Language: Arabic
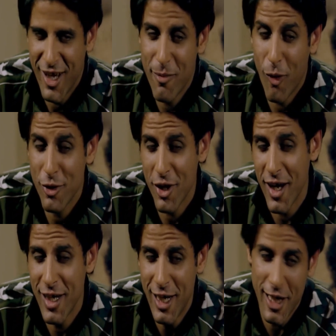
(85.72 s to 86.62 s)
طيب خد
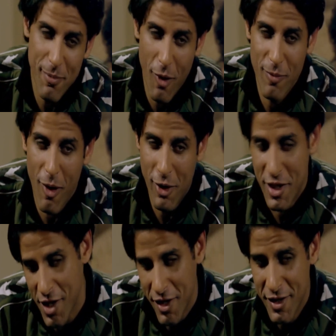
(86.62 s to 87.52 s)
راي الحكمه
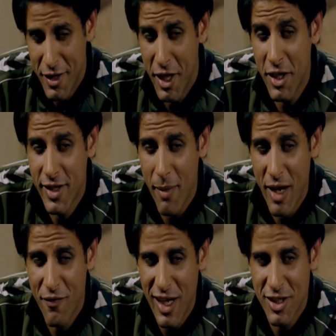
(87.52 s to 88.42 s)
والموعظه انت
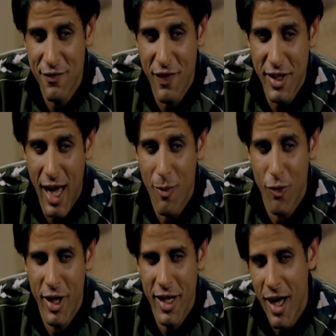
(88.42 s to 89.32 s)
ما ينفعش تفتح
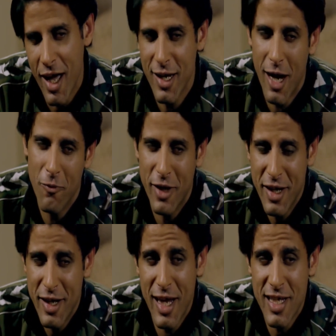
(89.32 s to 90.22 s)
ابويا الاول
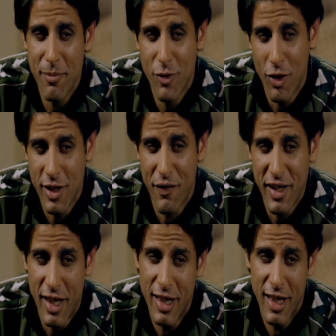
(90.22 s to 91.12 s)
لازم تروح
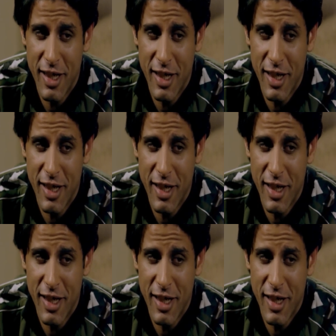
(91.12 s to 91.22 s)
تفتح